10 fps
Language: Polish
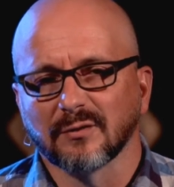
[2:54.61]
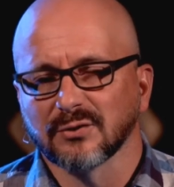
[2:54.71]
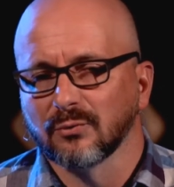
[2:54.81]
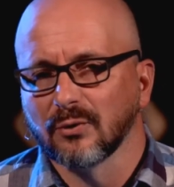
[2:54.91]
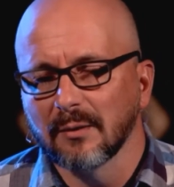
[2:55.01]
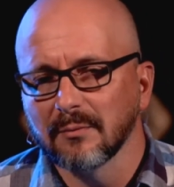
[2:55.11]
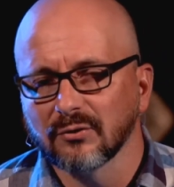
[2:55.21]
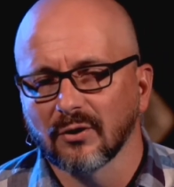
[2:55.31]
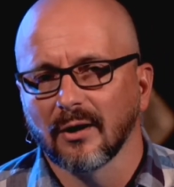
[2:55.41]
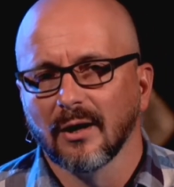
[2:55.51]
wsłuchujemy
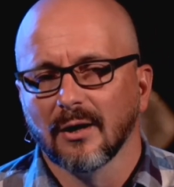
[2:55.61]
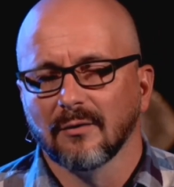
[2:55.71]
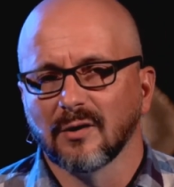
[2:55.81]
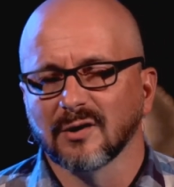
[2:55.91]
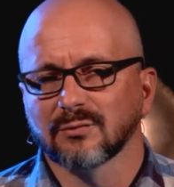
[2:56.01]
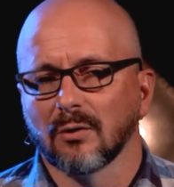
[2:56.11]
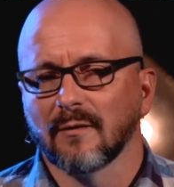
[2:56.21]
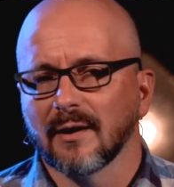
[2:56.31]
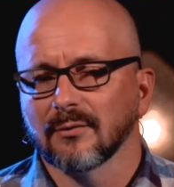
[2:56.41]
się w jej słowa,